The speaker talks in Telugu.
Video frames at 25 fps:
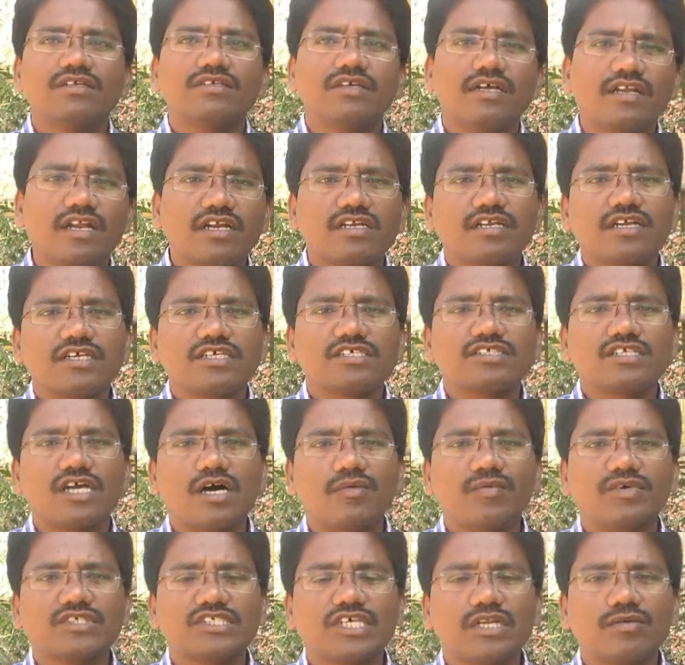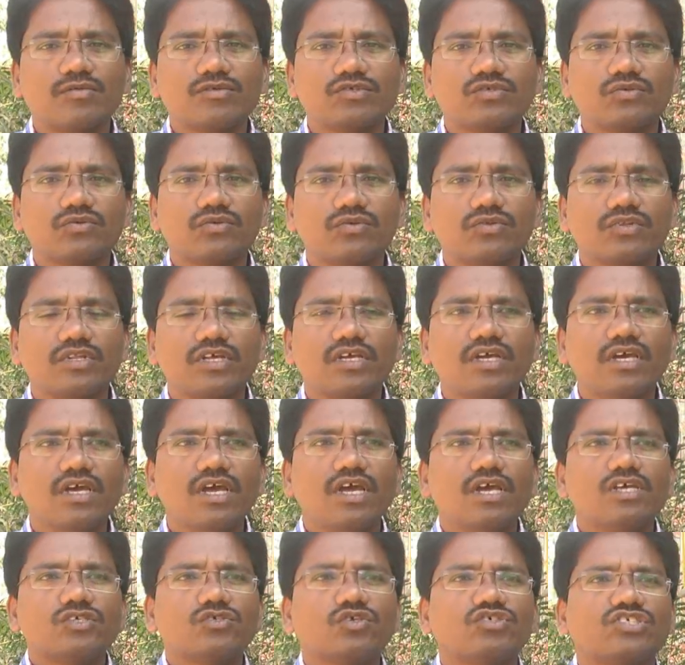జనరల్ స్టడీస్ కామన్ సిలబస్ ఉంటుంది
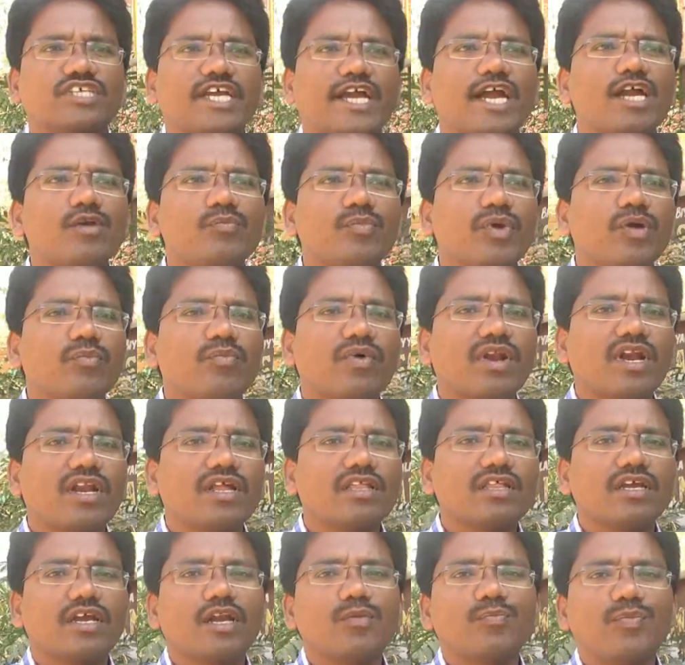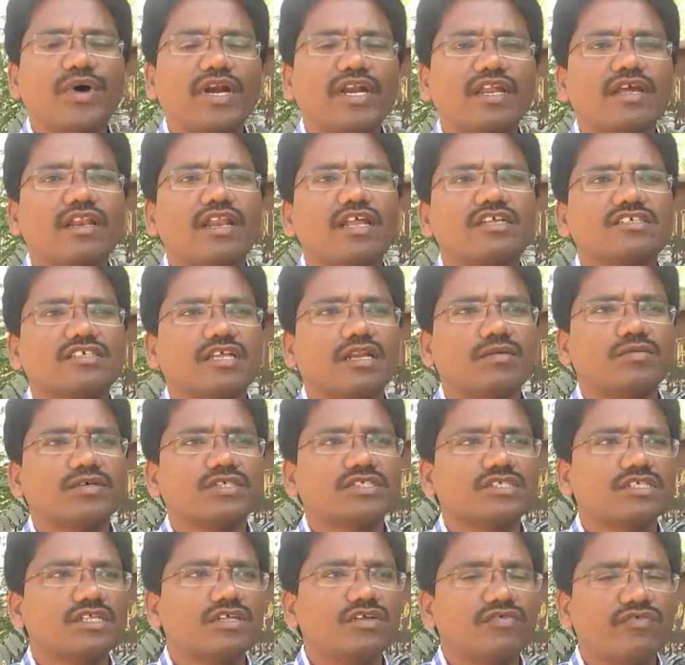సో సెకండ్ పేపర్ అనేది ఇక్కడ పర్టికులర్
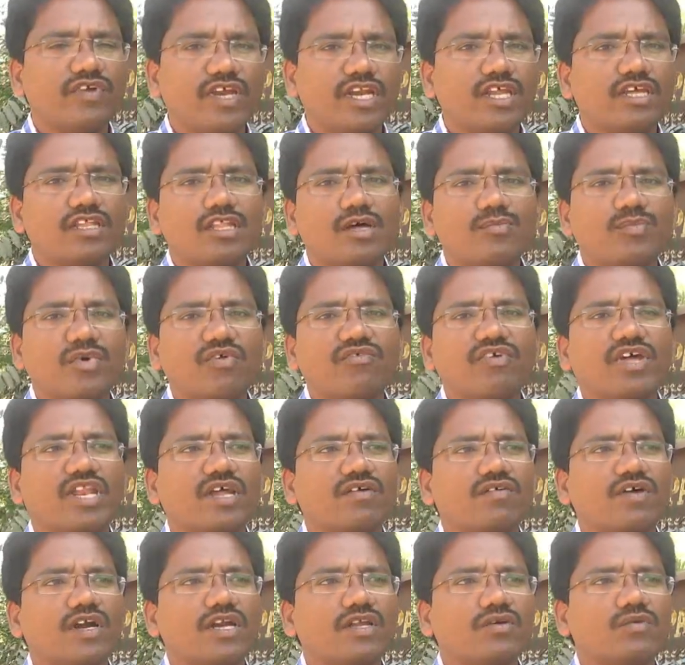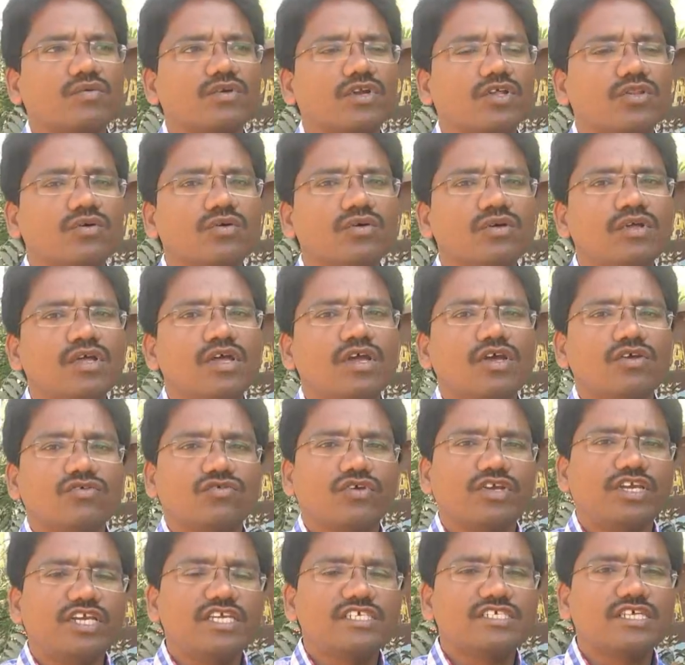సిలబస్ ఇది వీటికి తప్ప వేరే వాటికి ఉండదు
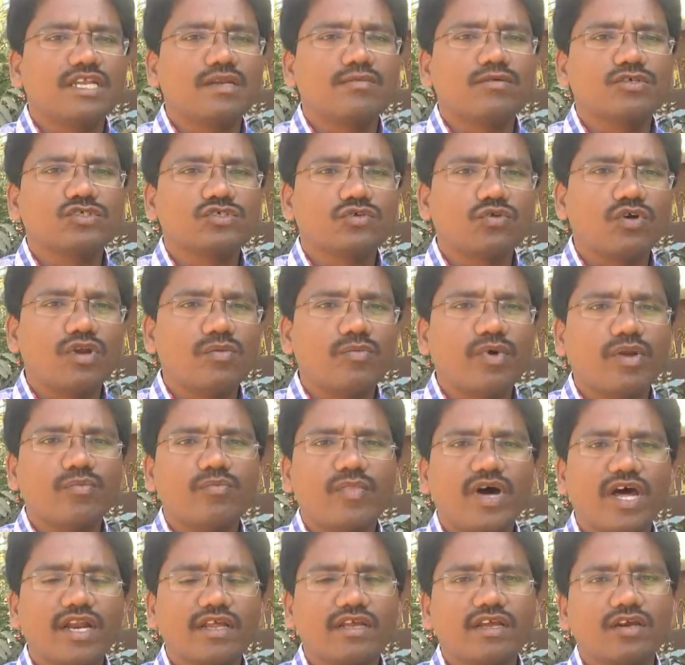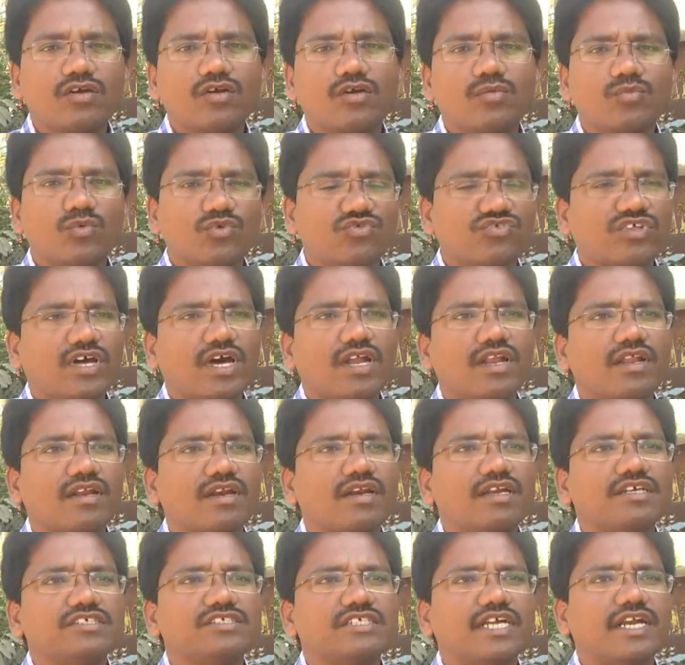సో ఈ సిలబస్ కూడా మనం మార్కెట్లో పుస్తకాలను
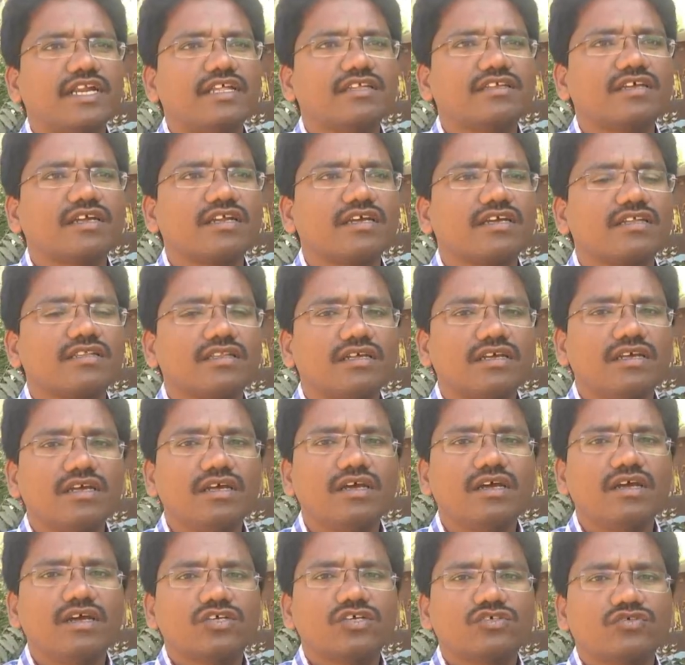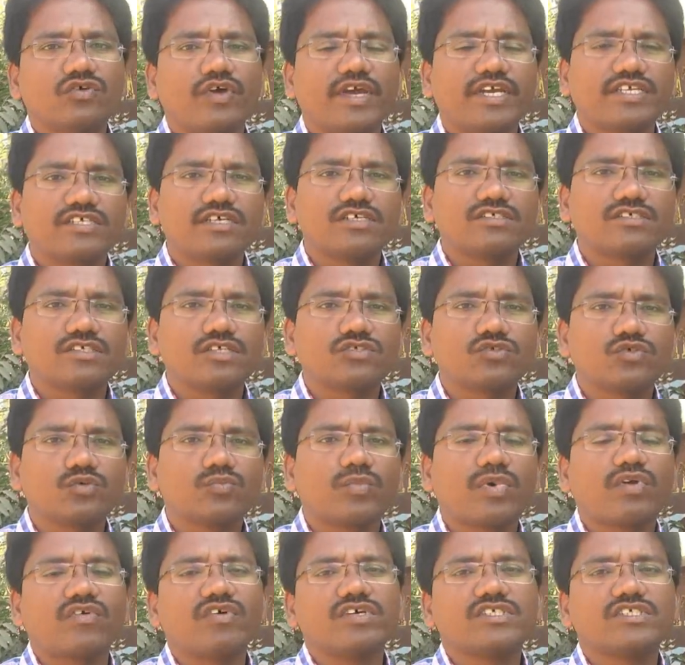రిలీజ్ చేయడం జరిగింది సో ఎక్స్టెన్షన్
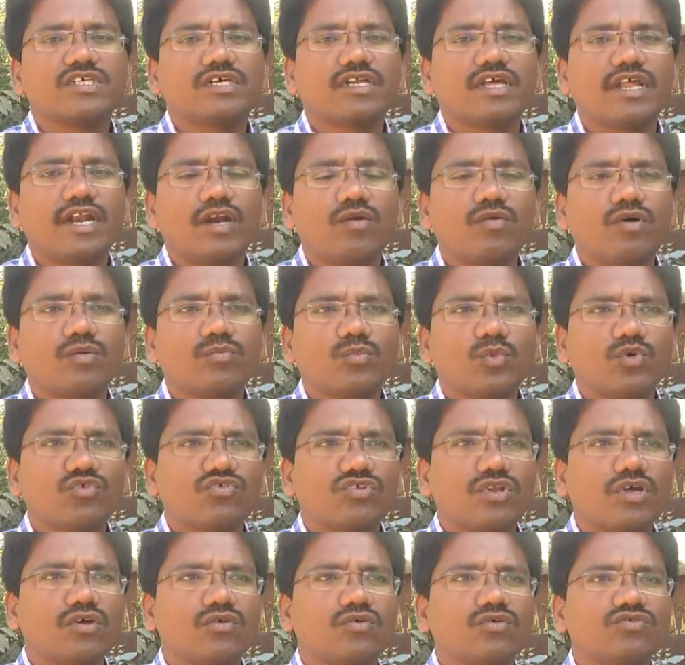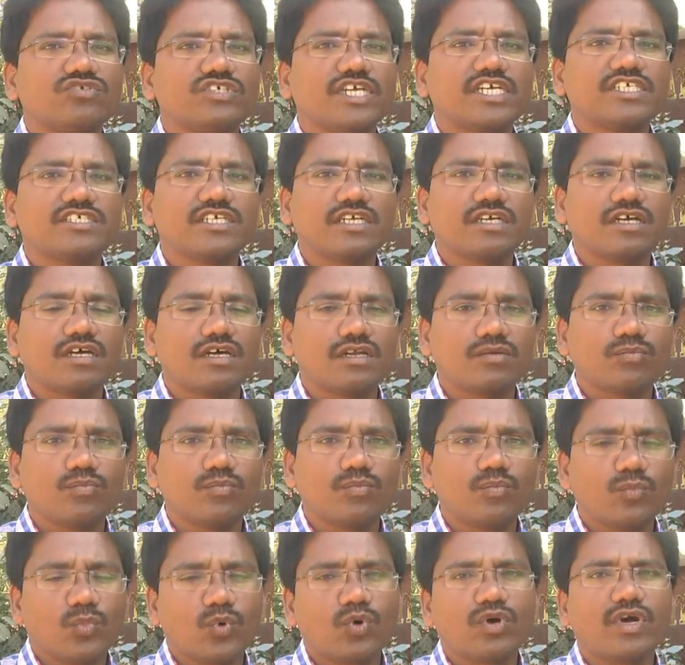సూపర్వైజర్ గ్రేడ్ వన్ పోస్టులకు జయశంకర్
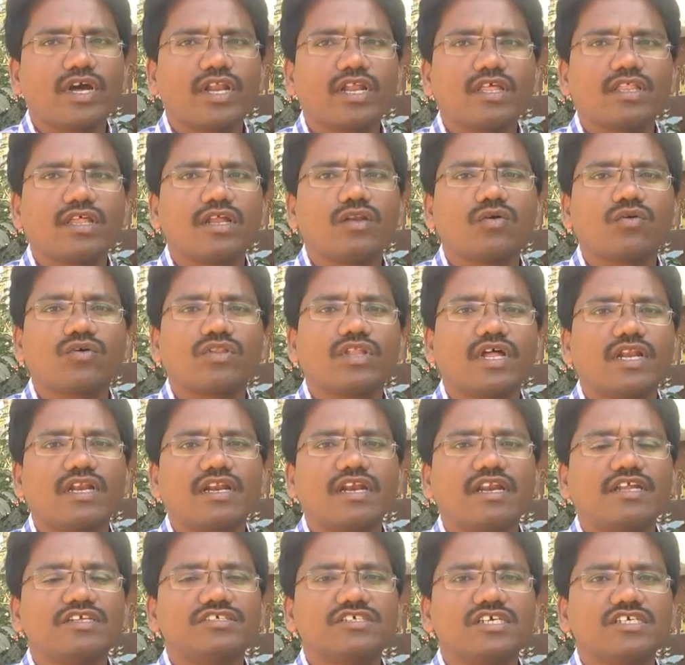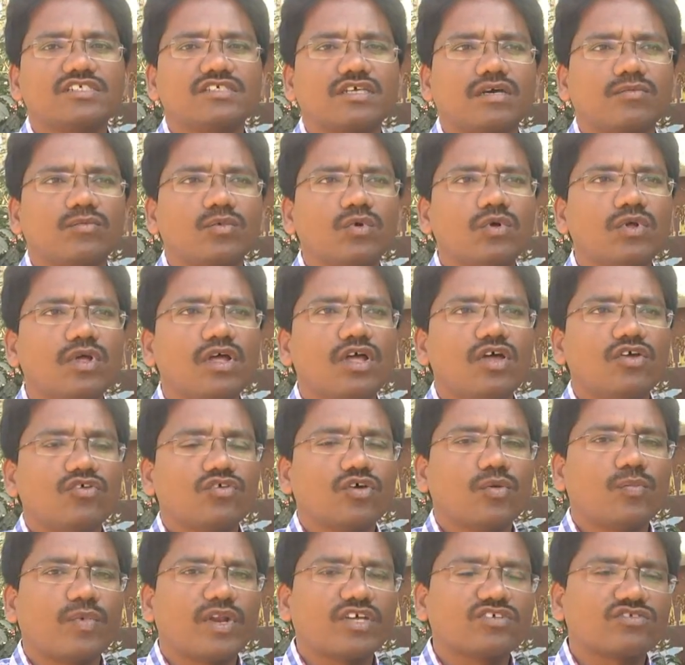బుక్ అనేదాన్ని ఒక దాన్ని రిలీజ్ చేశాము
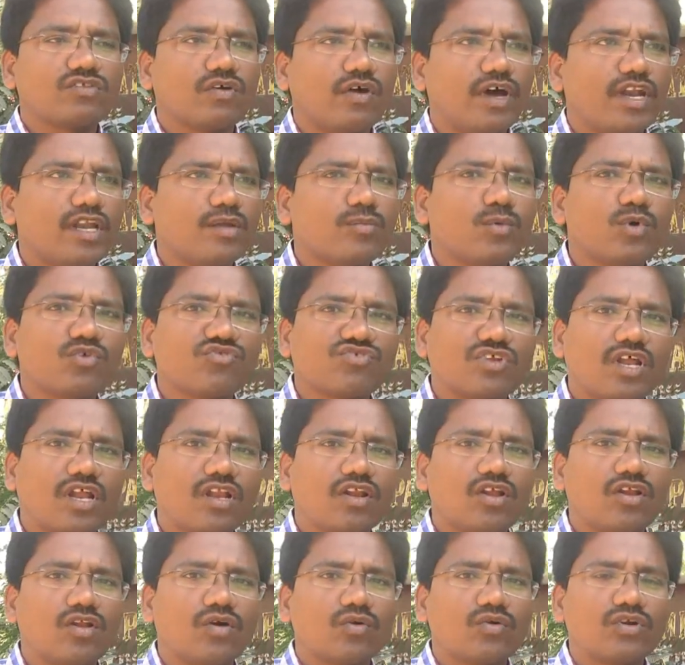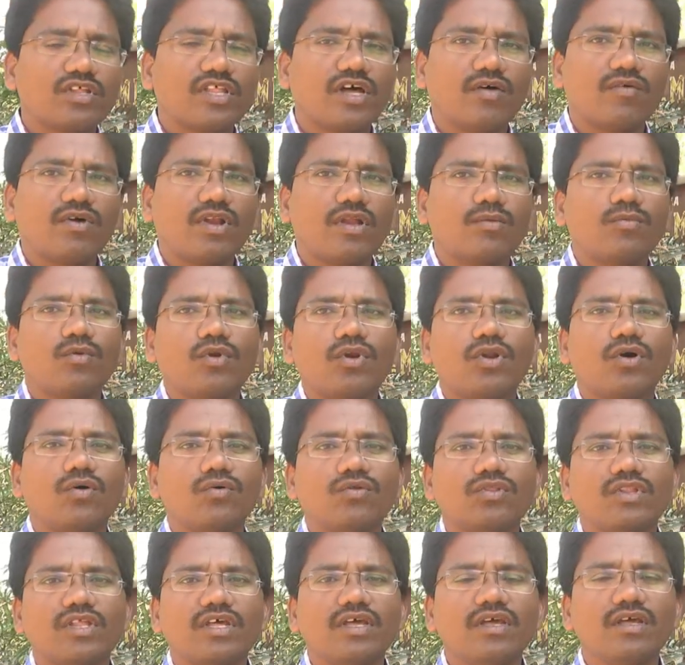సో ప్రస్తుతం అన్ని బుక్ స్టాల్లలో కూడా ఇది అవైలబుల్లో
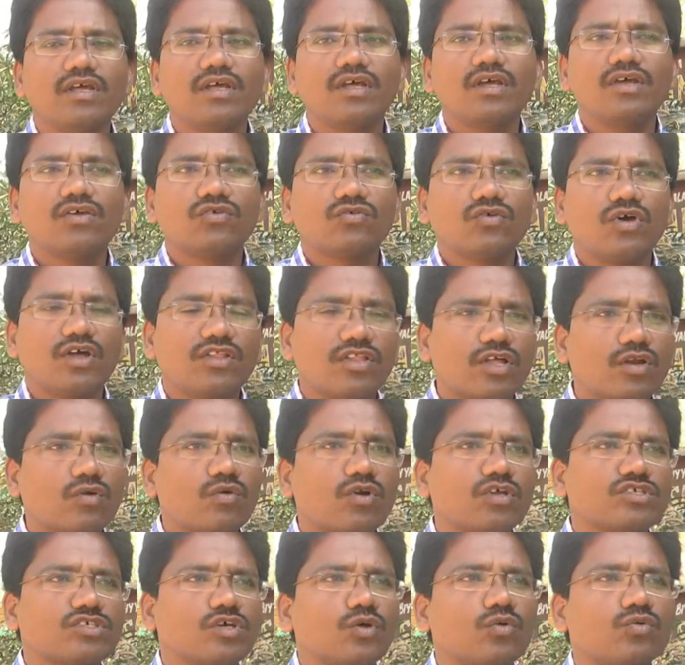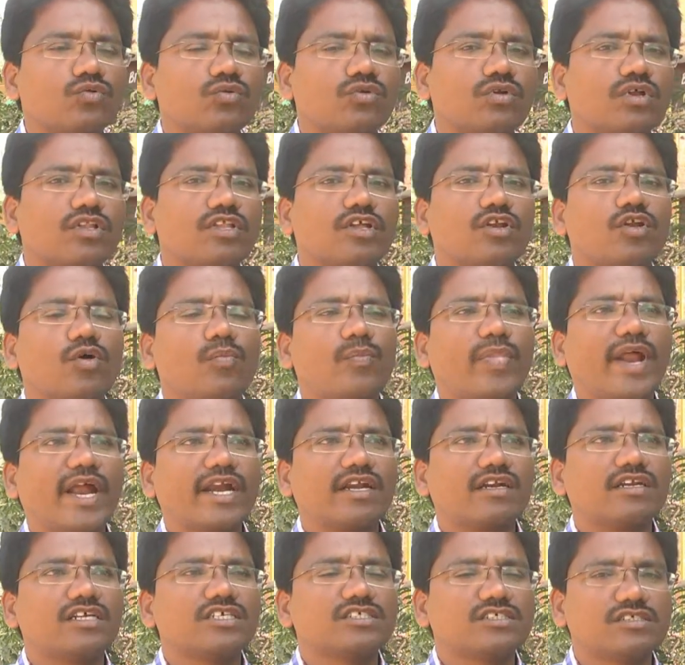ఉంది సో అందరు కూడా చదువుతున్నారు దీంట్లో
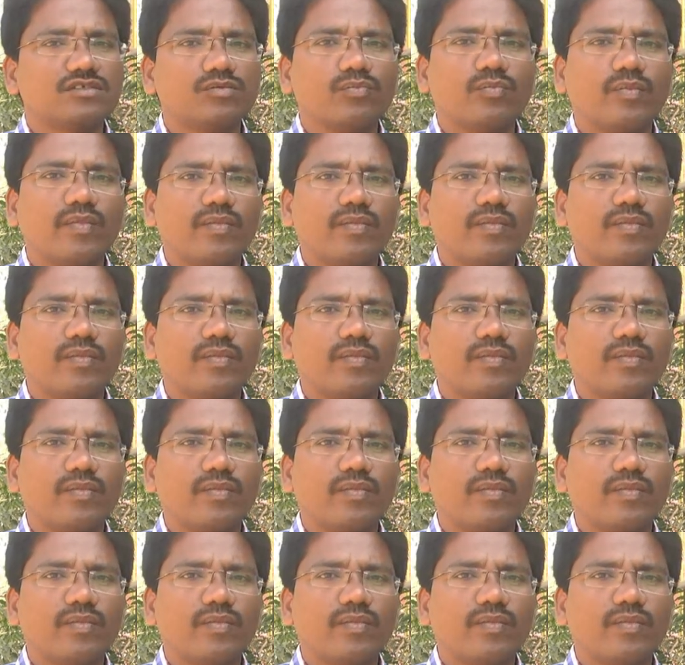ప్రాక్టీస్